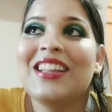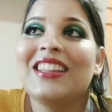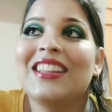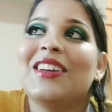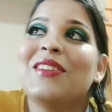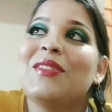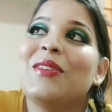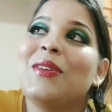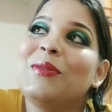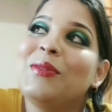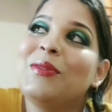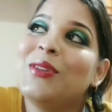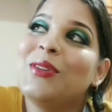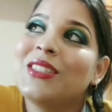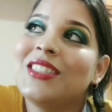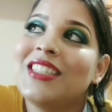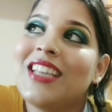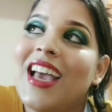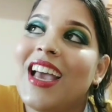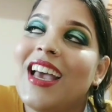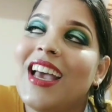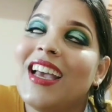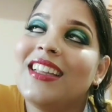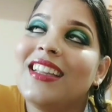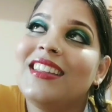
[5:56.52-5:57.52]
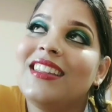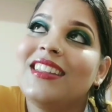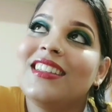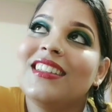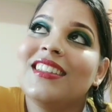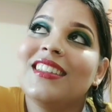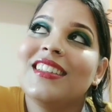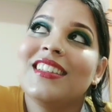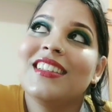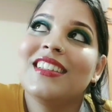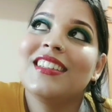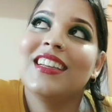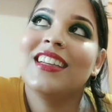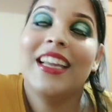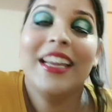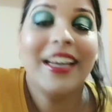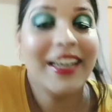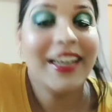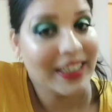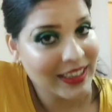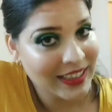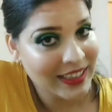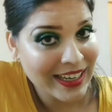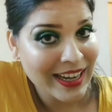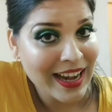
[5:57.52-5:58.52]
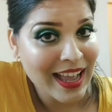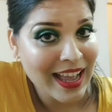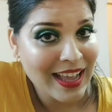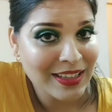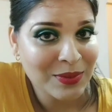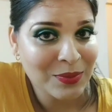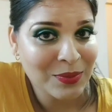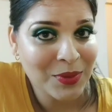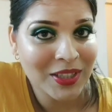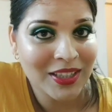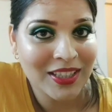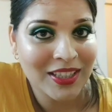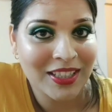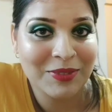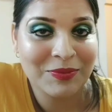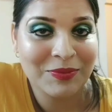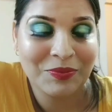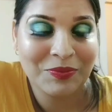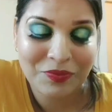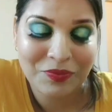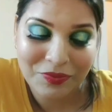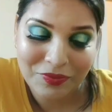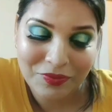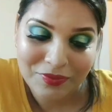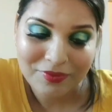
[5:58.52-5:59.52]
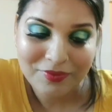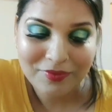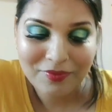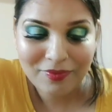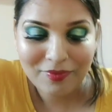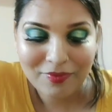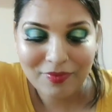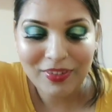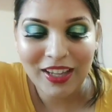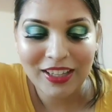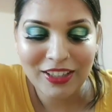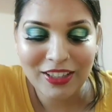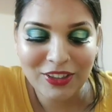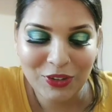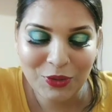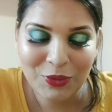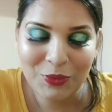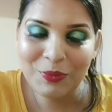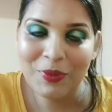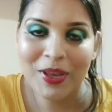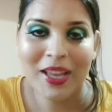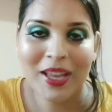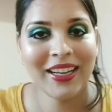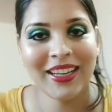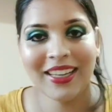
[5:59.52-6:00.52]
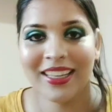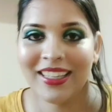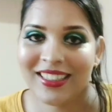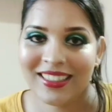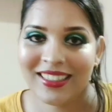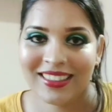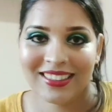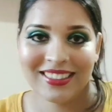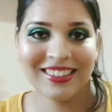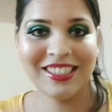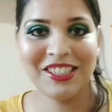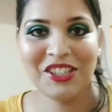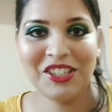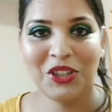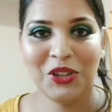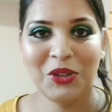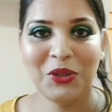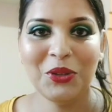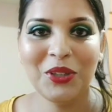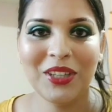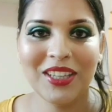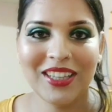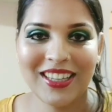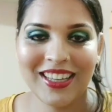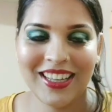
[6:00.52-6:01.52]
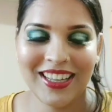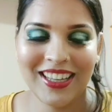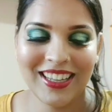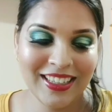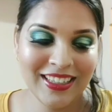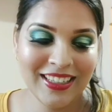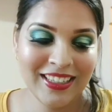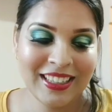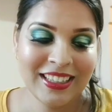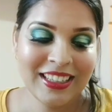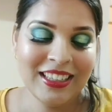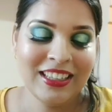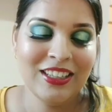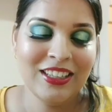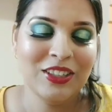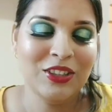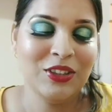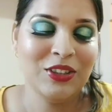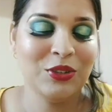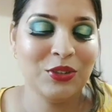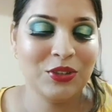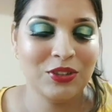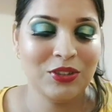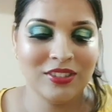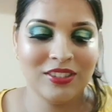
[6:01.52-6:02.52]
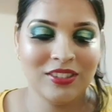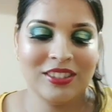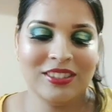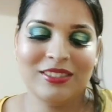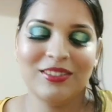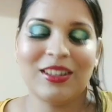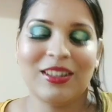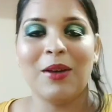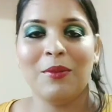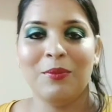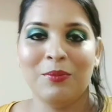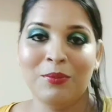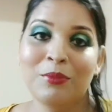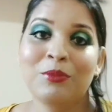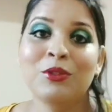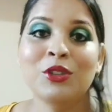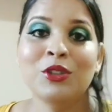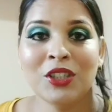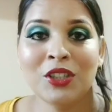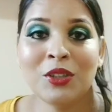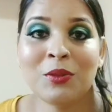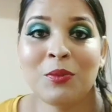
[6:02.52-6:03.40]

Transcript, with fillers: तो हम लोग शायद एट्थ क्लास में थे तो मैं गई जीतू के घर तो अब मुझे